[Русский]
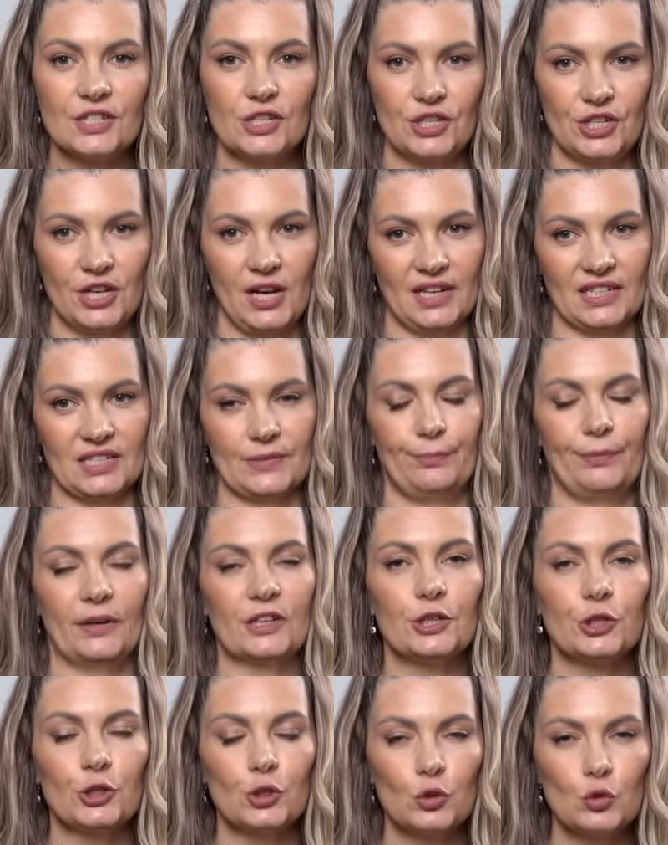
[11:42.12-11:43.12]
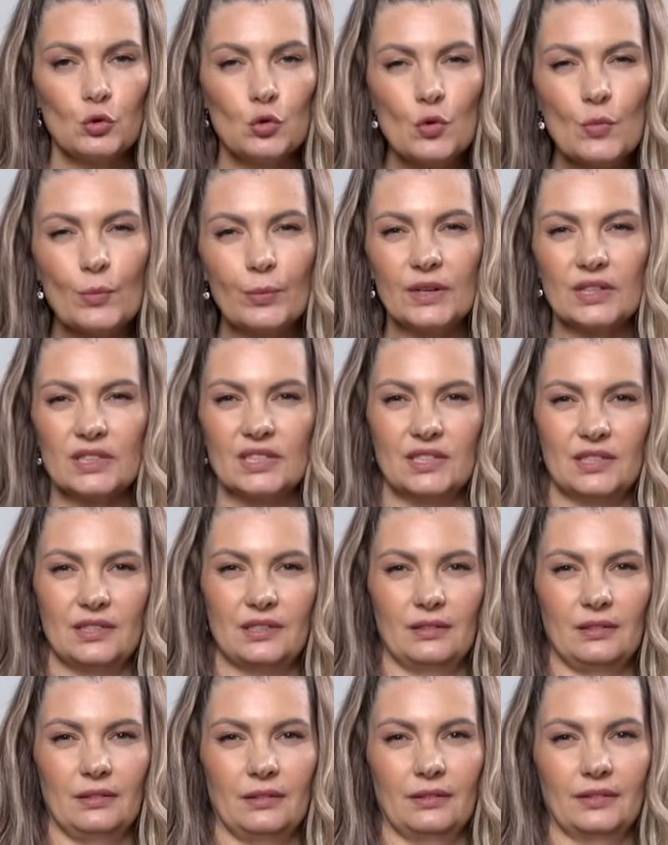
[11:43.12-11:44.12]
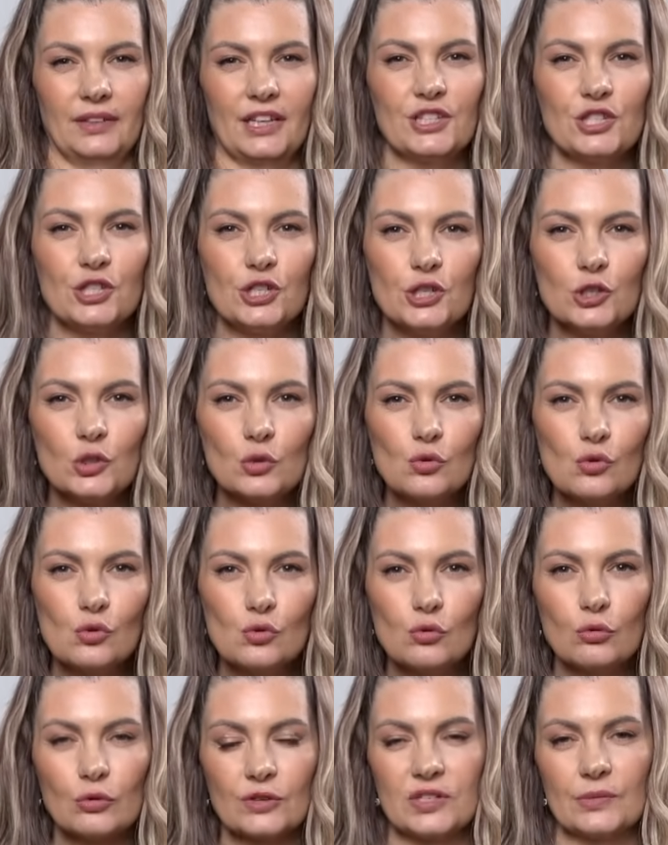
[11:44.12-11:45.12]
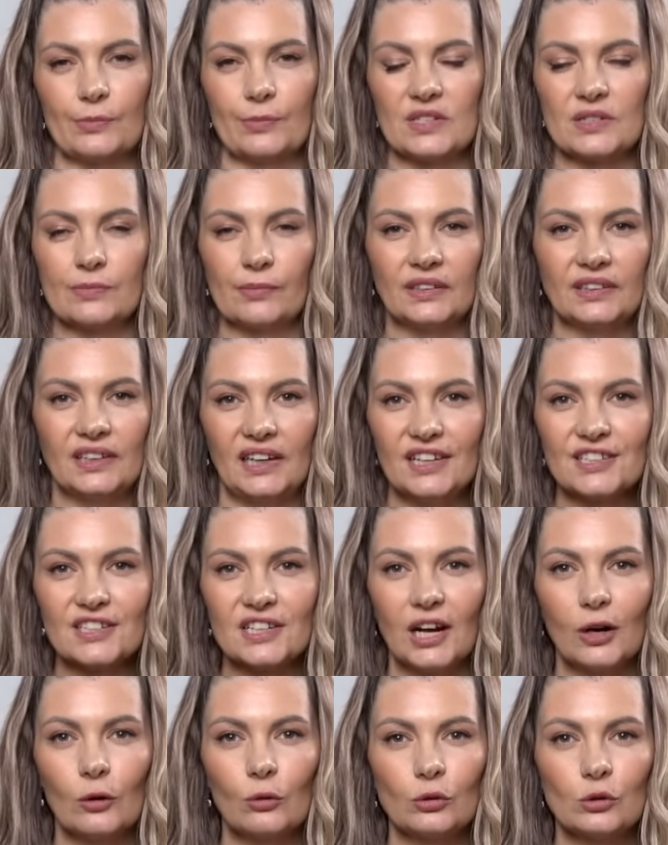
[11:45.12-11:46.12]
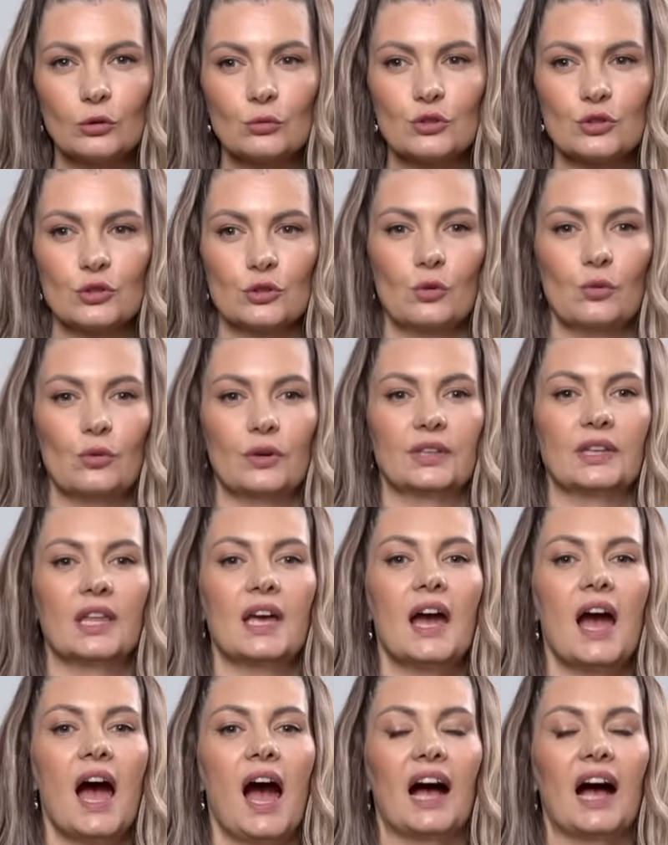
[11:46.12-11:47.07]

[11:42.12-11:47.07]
сейчас пощупать э, начинку курса, посмотреть, как он устроен,